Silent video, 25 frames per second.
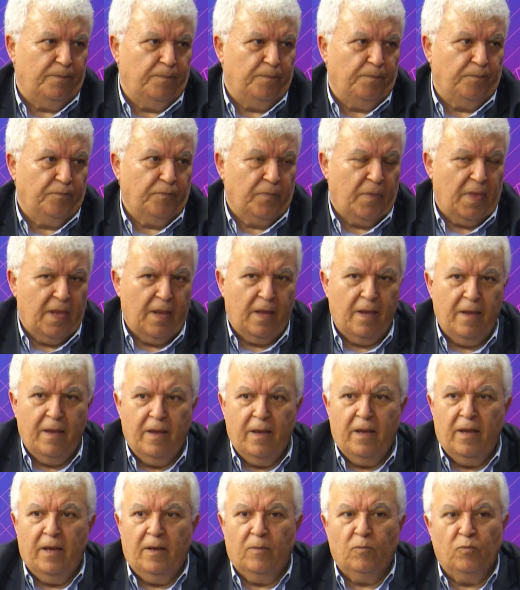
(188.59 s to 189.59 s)
Evet.
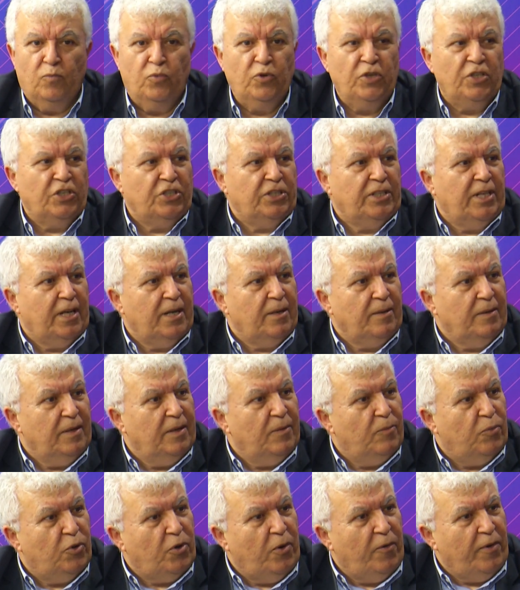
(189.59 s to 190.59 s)
Bu işler
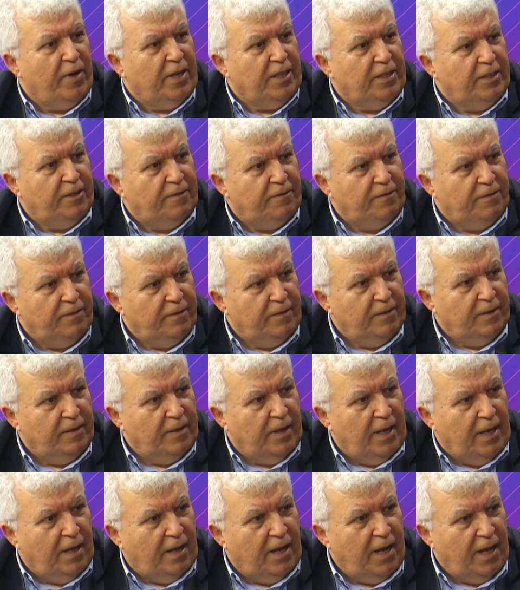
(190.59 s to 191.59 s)
provokatif e,
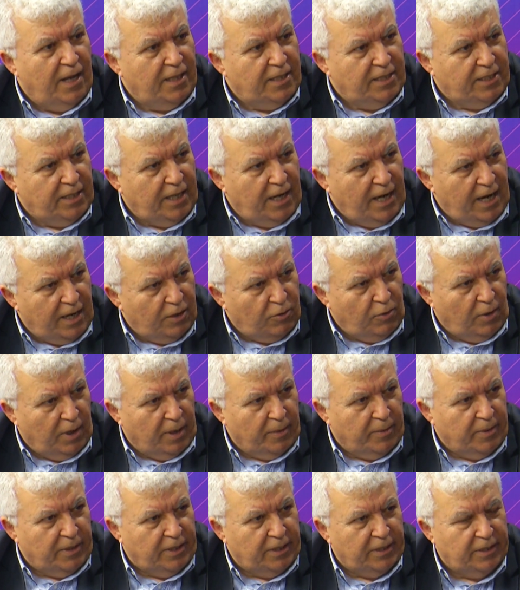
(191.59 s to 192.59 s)
hadiseler de
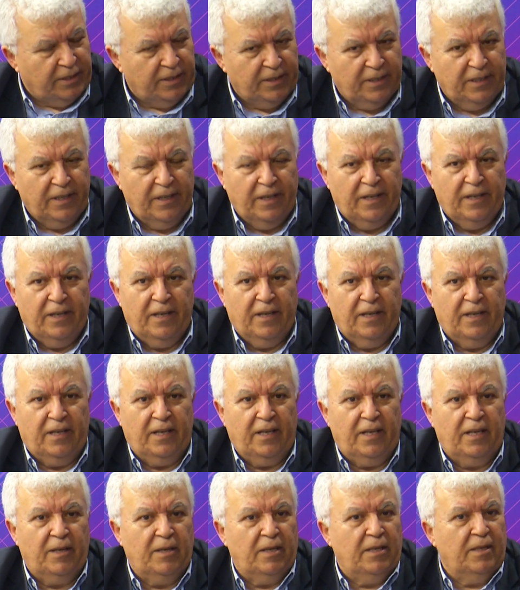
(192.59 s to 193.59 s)
olabilir.
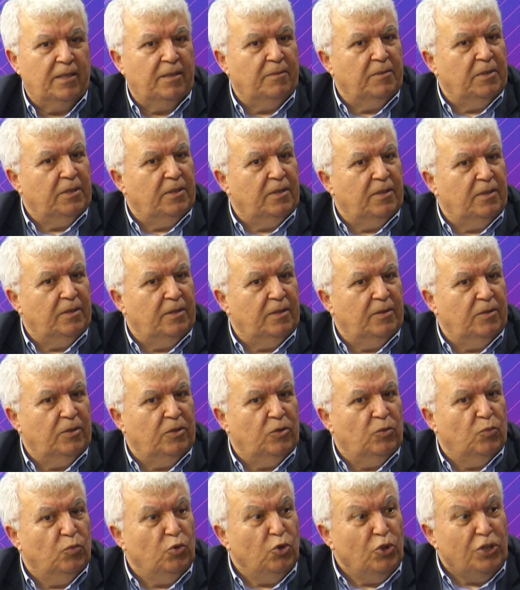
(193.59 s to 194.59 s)
Ee,
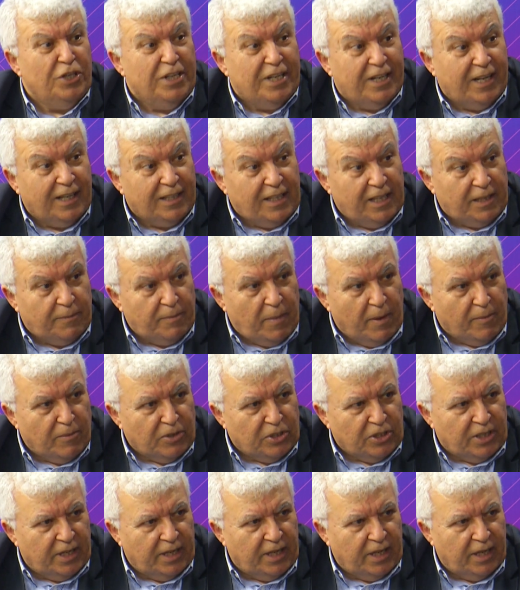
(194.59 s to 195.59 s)
bunu dikkat
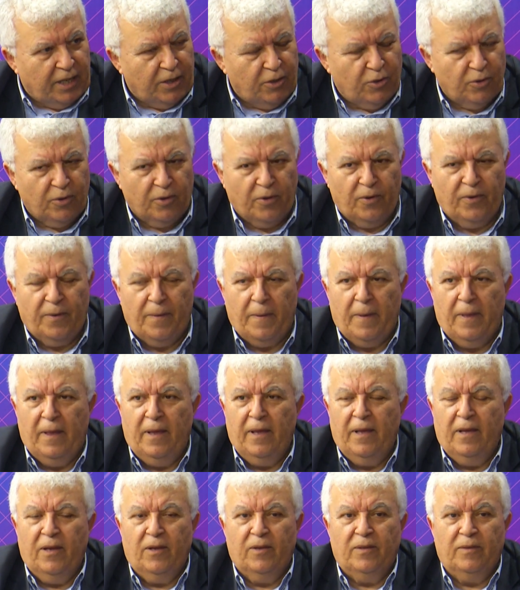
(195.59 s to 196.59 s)
etmemiz gerekiyor.
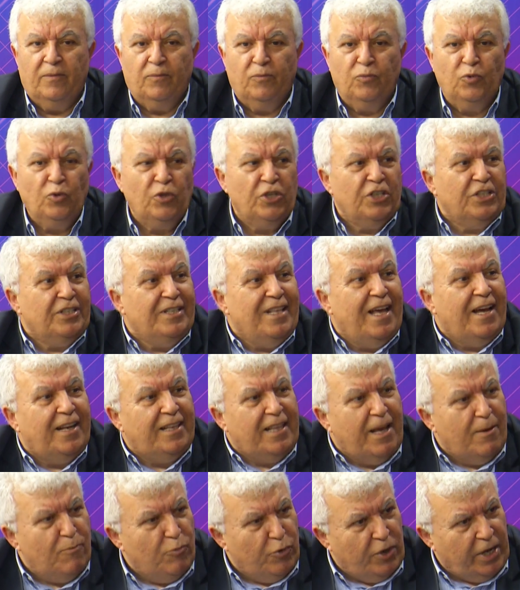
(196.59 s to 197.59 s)
Bu iş
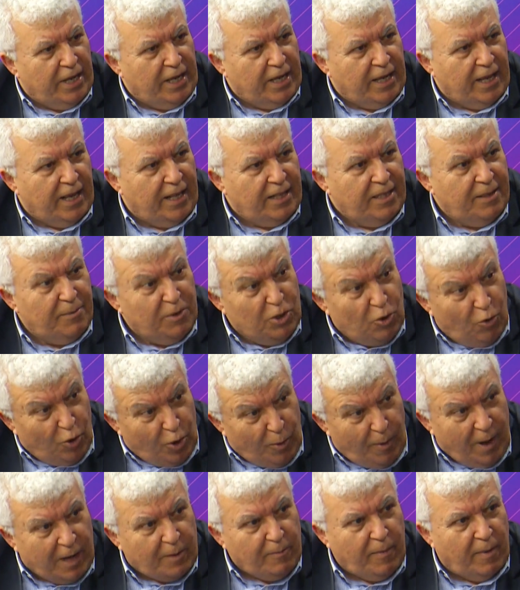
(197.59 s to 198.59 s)
nereden buraya geldi? Bir de ona
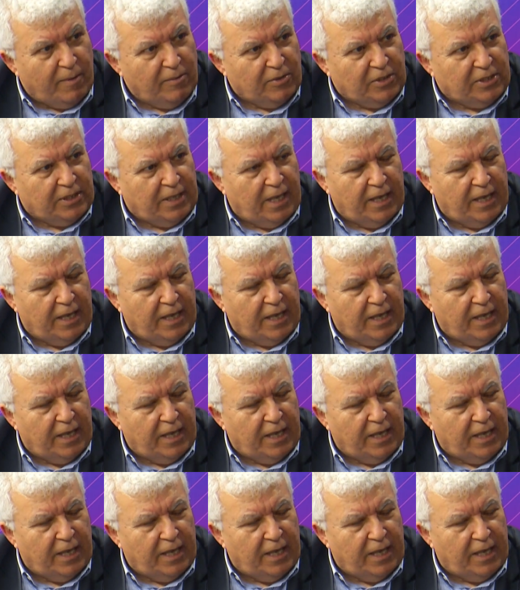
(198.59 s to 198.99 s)
bakmamız lazım.